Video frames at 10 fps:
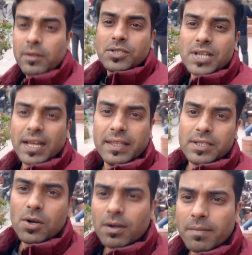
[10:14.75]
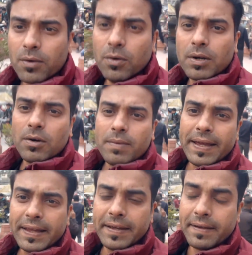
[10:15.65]
तो चांदनी चौक में घूम रहा हूँ
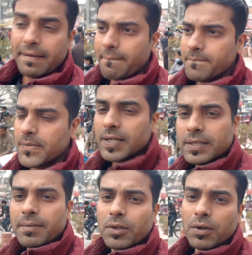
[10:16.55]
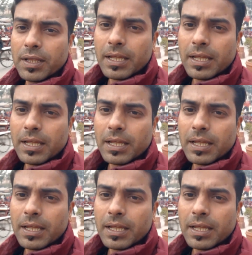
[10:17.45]
भाई बस अभी थोड़ी